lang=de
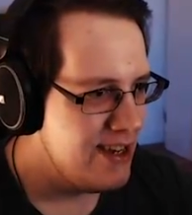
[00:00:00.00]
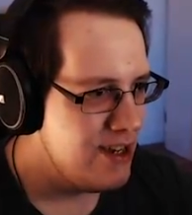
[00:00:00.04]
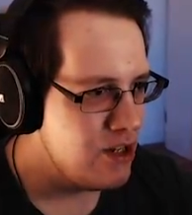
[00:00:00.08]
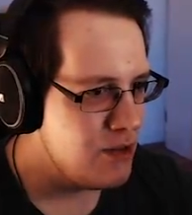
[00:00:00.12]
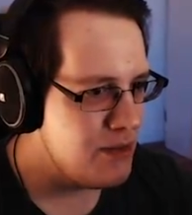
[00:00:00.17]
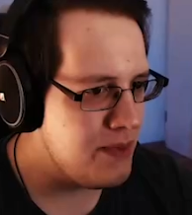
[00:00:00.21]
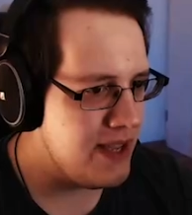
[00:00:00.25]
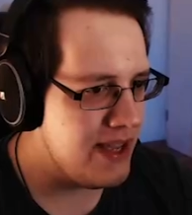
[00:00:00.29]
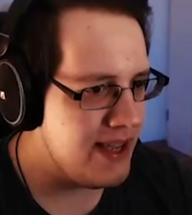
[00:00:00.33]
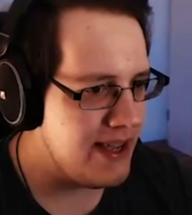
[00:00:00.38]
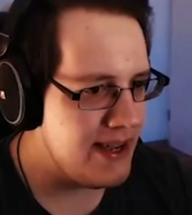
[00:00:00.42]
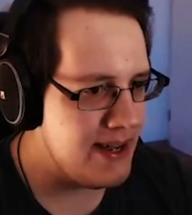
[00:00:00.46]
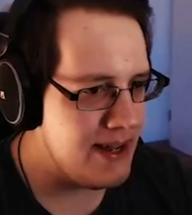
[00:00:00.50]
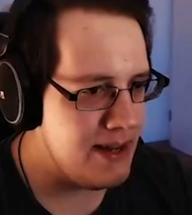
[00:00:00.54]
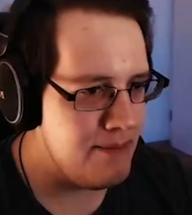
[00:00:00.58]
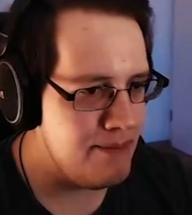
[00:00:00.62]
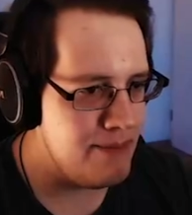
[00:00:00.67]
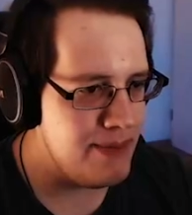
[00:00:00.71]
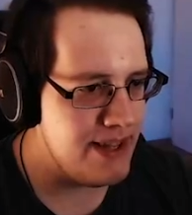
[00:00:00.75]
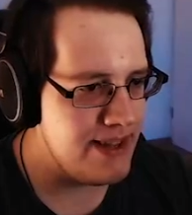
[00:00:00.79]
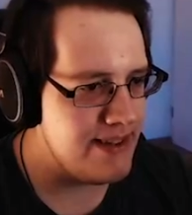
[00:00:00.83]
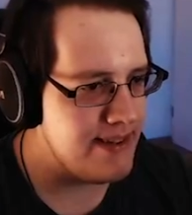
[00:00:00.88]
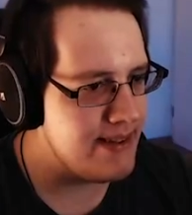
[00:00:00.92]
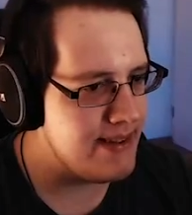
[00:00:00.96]
Spiel,
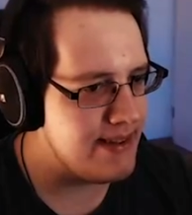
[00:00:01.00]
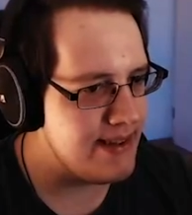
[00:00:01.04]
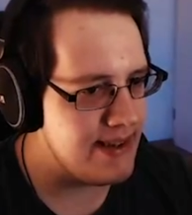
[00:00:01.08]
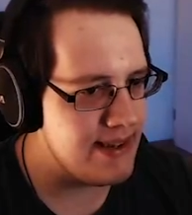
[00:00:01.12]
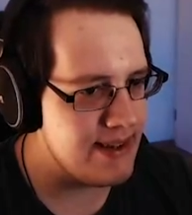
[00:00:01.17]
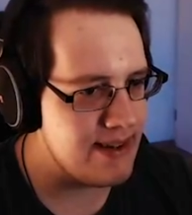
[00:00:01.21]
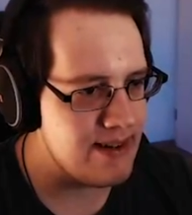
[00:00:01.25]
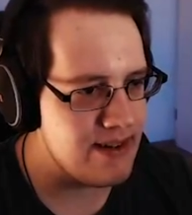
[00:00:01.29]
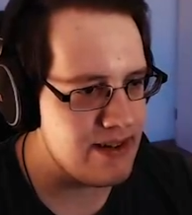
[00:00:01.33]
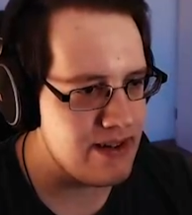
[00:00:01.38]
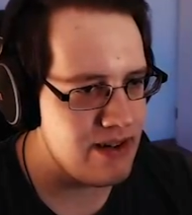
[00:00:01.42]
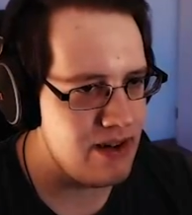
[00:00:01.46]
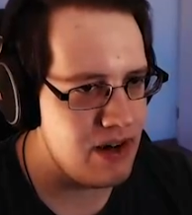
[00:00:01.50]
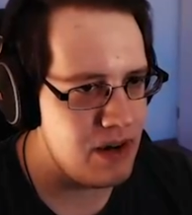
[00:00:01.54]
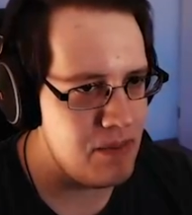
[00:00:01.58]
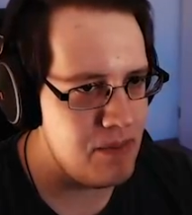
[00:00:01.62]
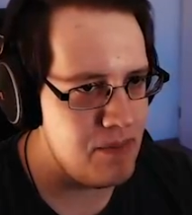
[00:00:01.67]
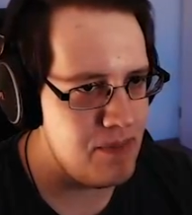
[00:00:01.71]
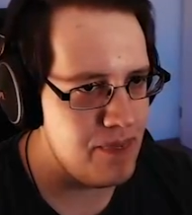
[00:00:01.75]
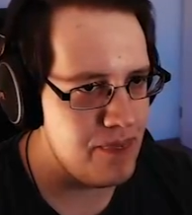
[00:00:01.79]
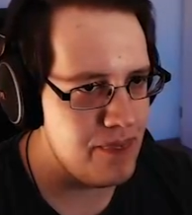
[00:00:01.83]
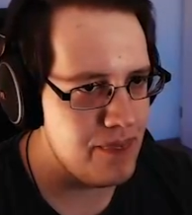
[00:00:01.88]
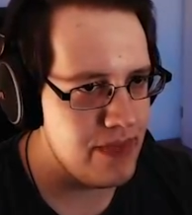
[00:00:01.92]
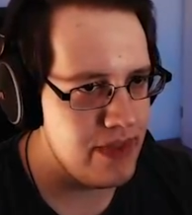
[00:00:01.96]
bitte,
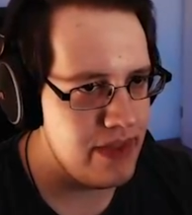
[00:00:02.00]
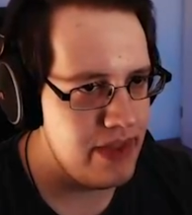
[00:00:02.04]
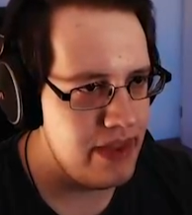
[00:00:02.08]
komm.